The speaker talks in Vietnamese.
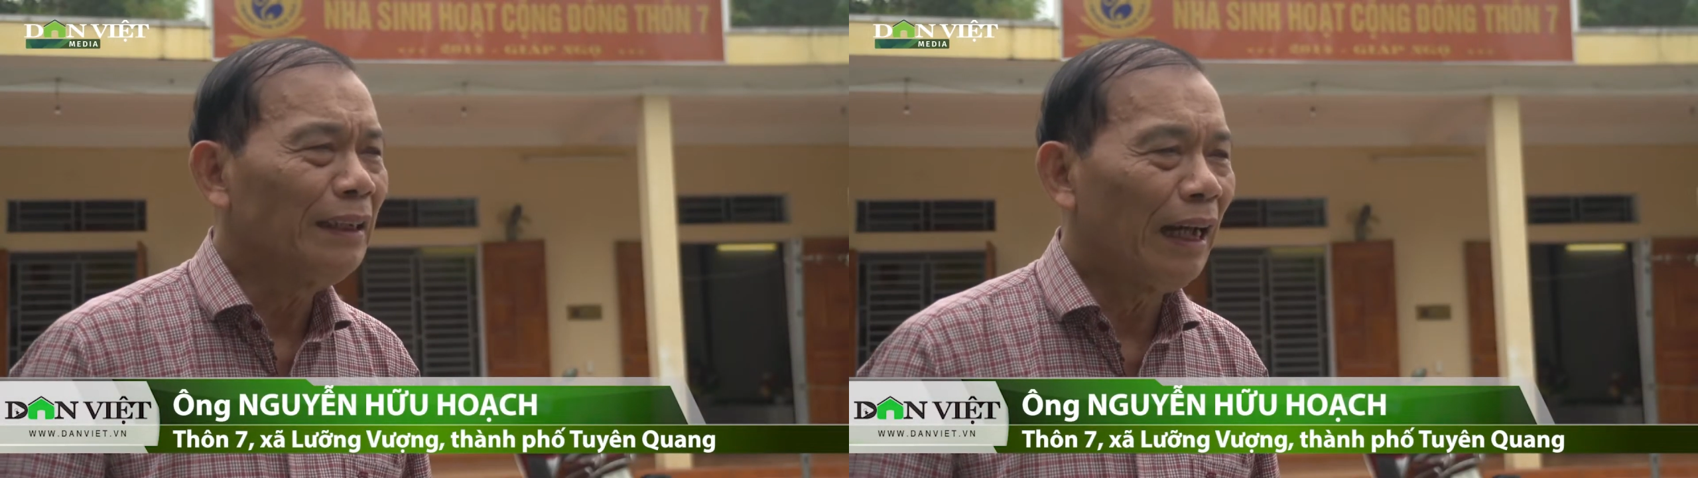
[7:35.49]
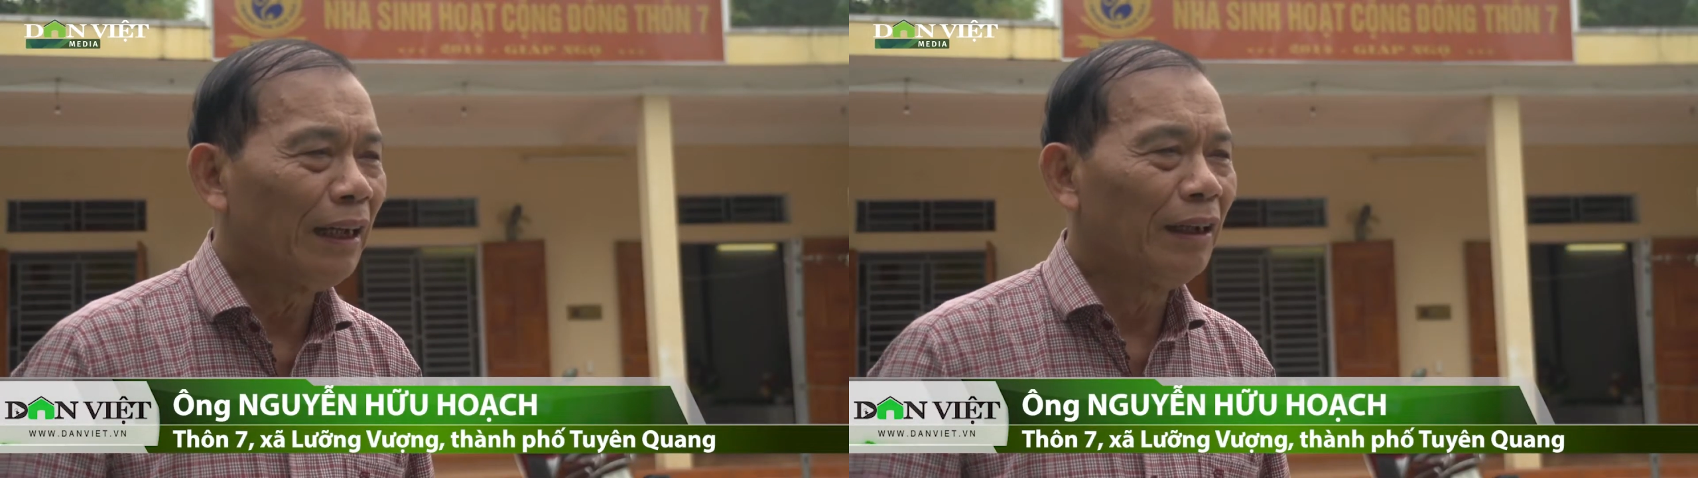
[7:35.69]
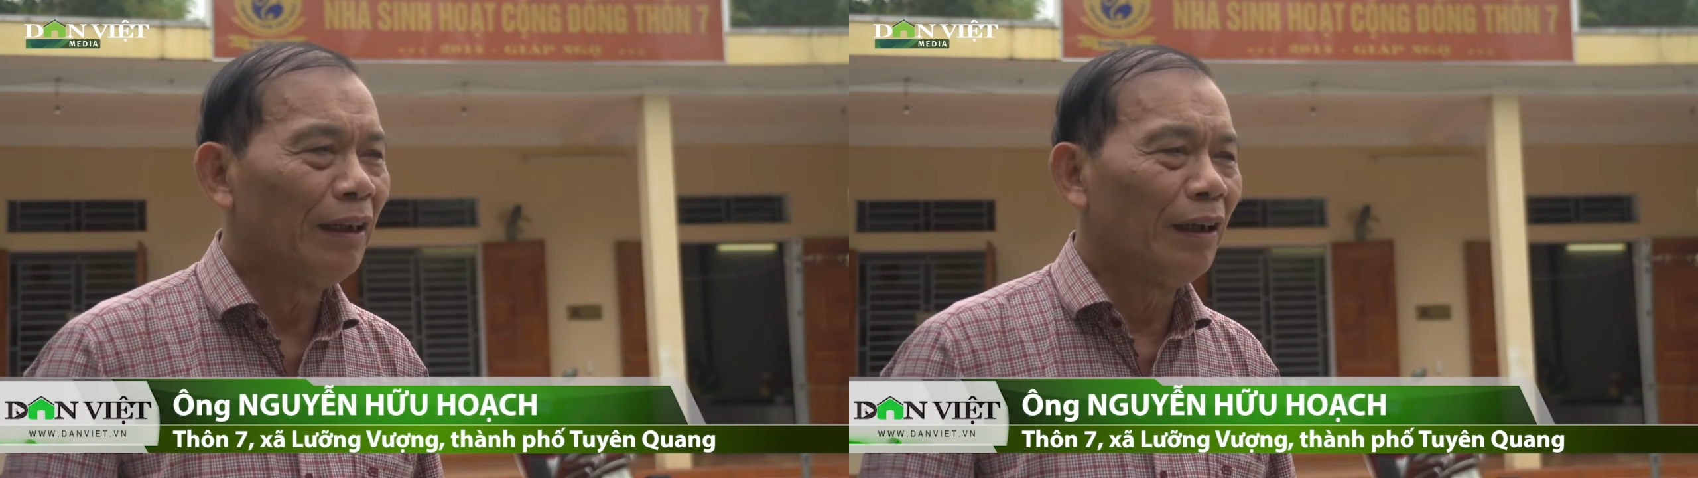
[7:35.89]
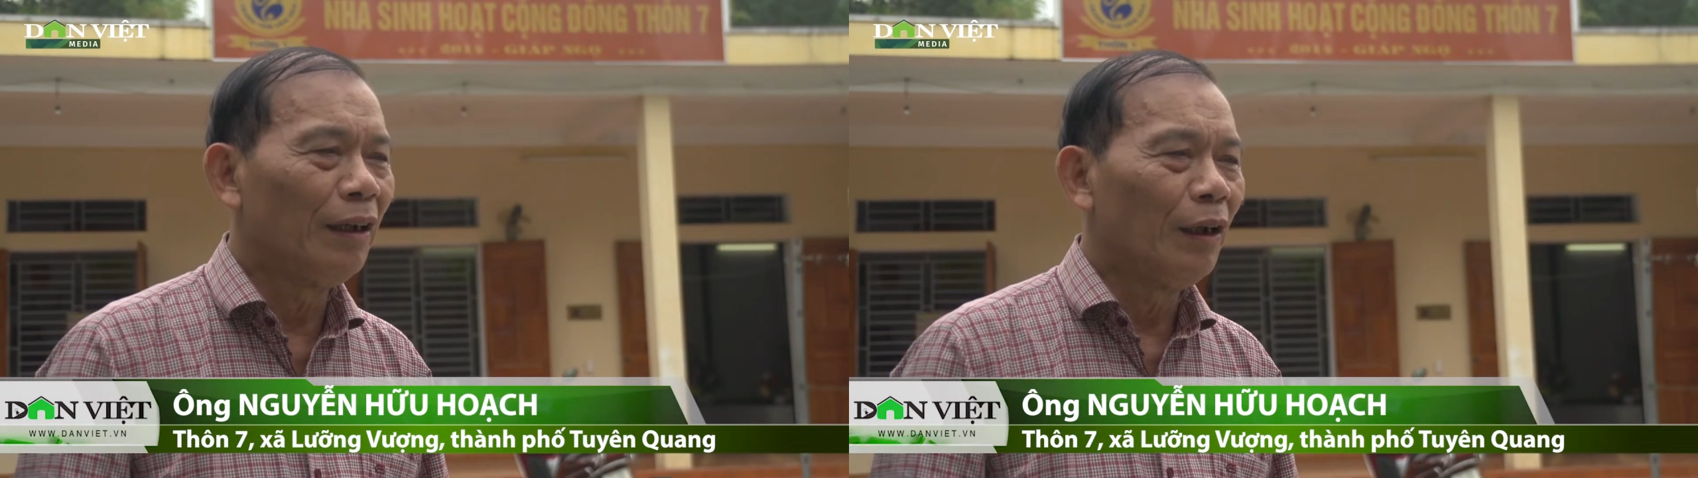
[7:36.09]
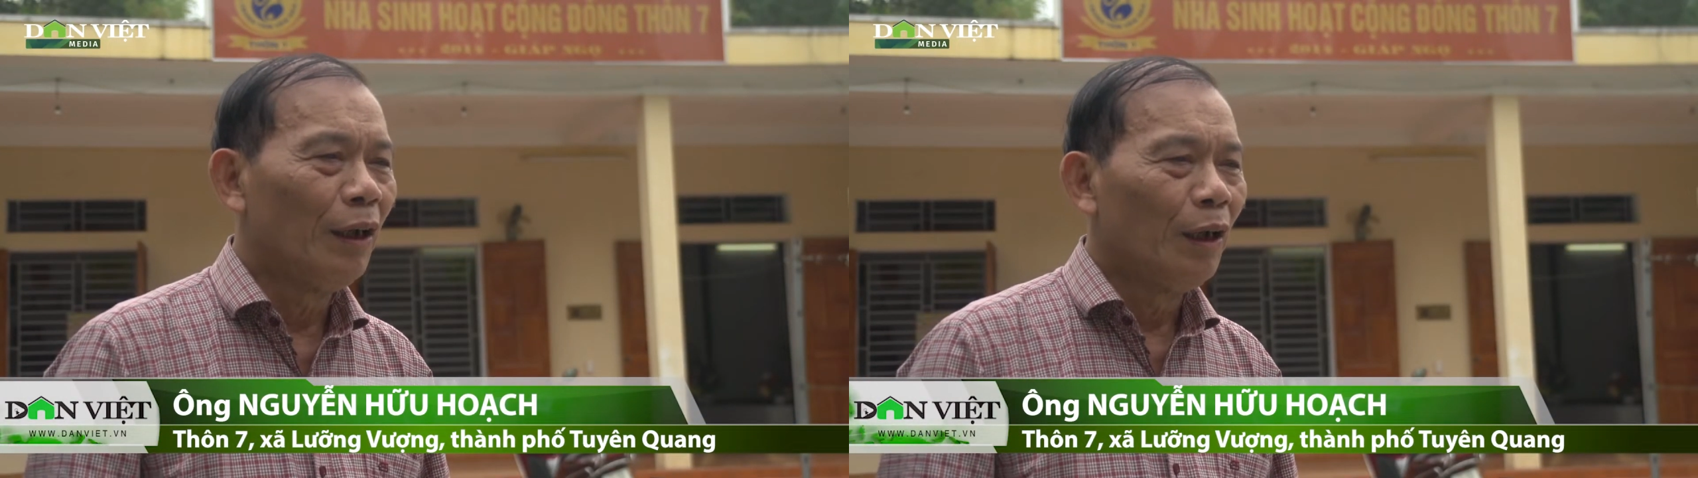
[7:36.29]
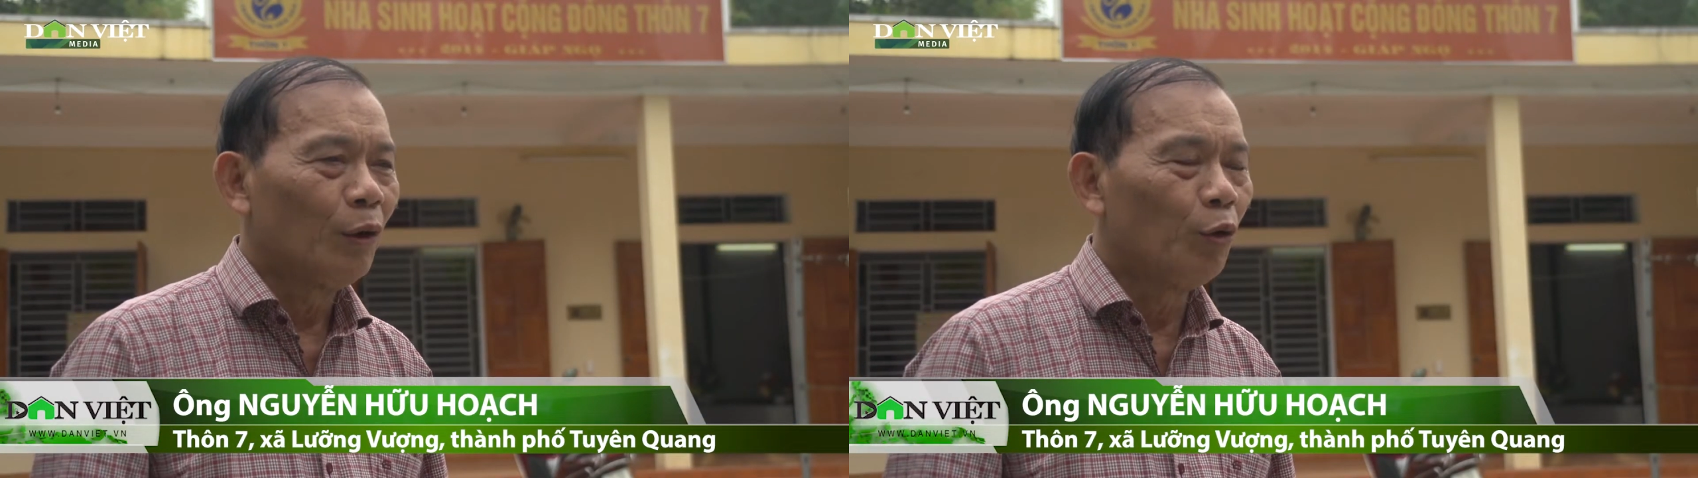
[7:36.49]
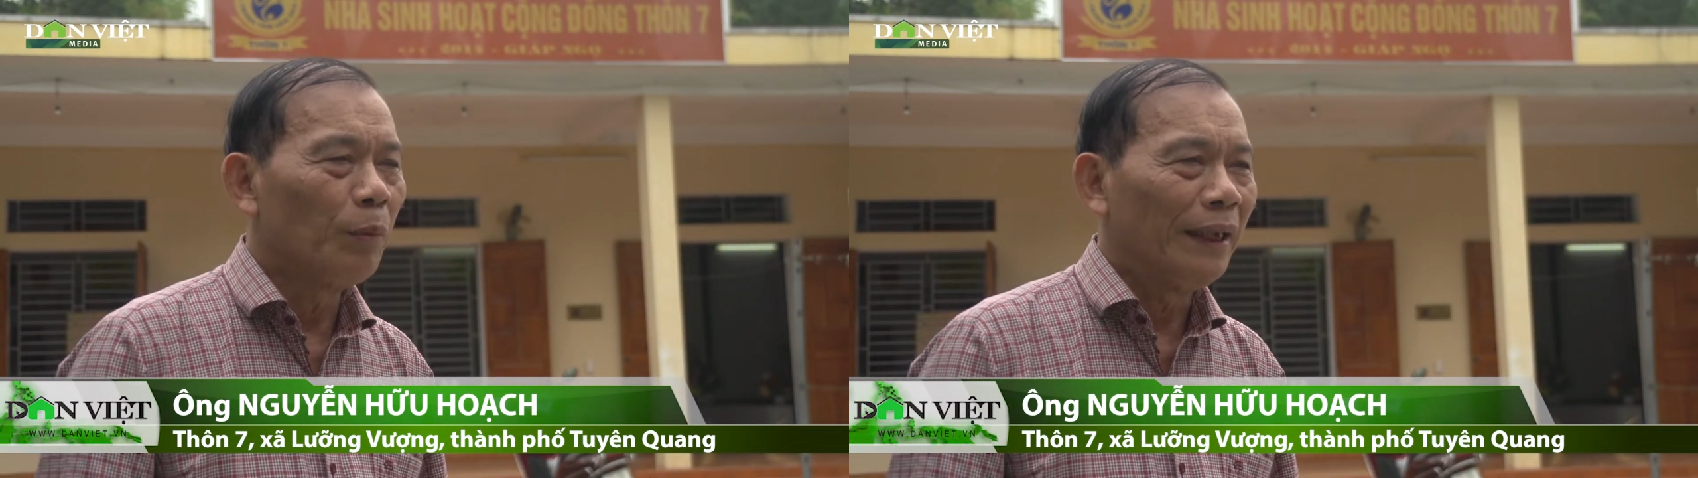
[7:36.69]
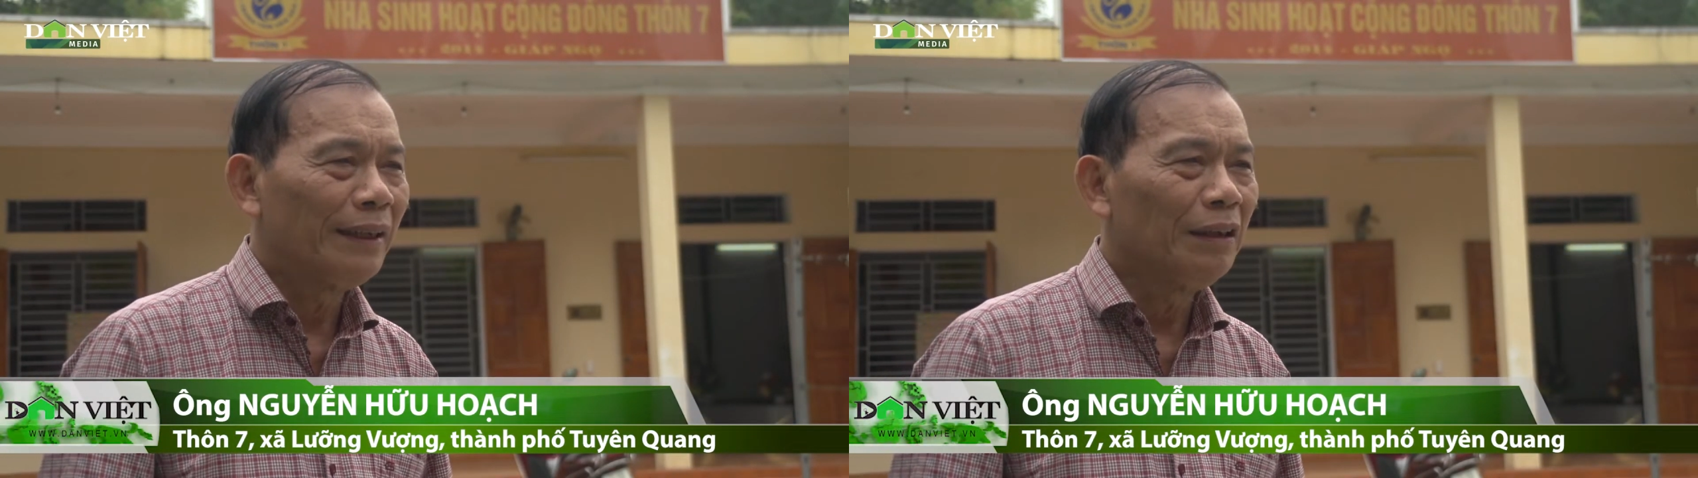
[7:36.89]
tại thôn
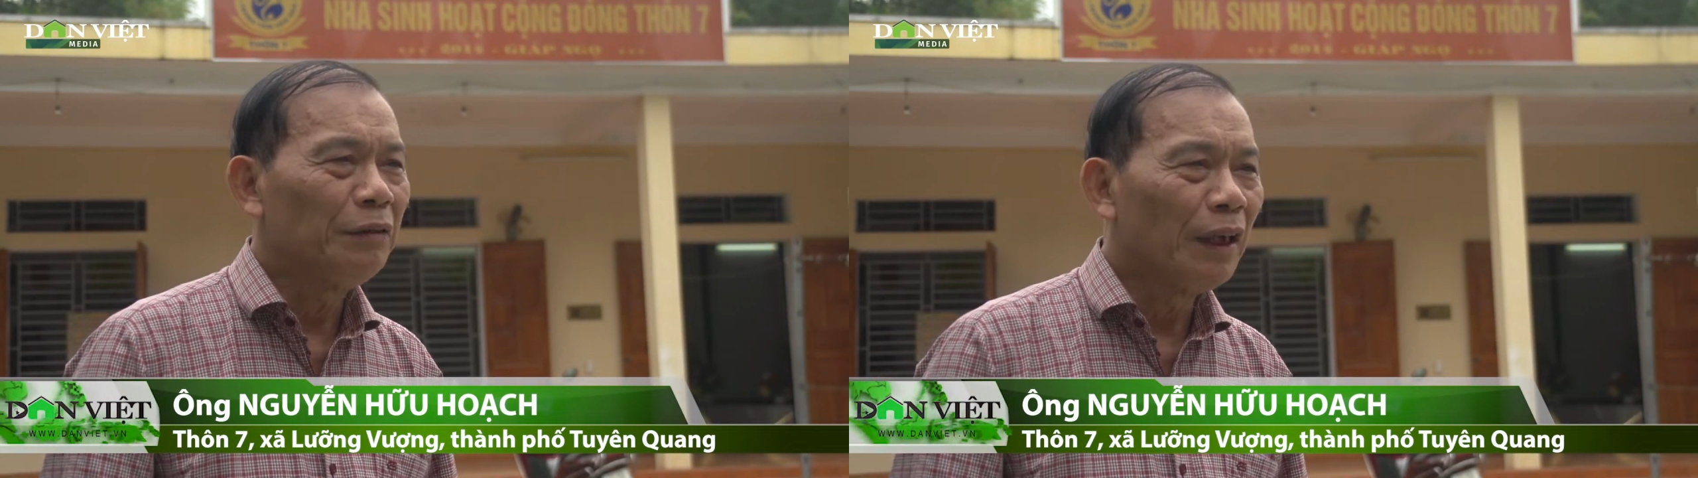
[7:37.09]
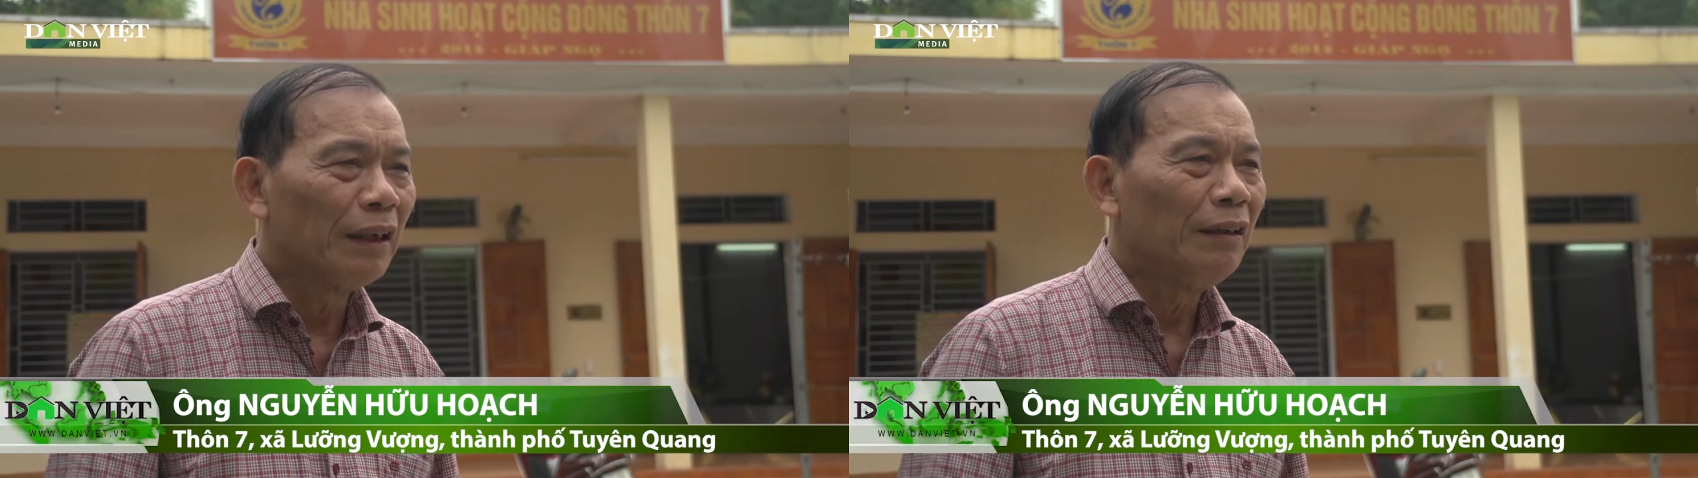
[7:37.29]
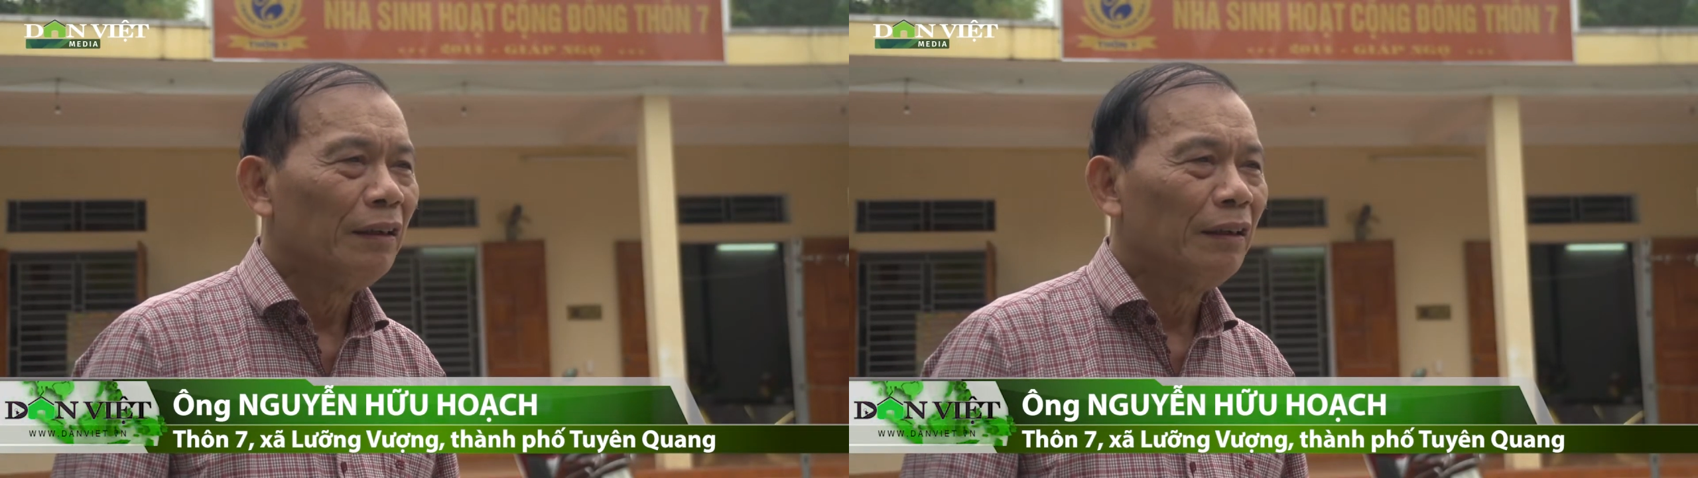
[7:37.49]
bảy, xã Lưỡng Vượng,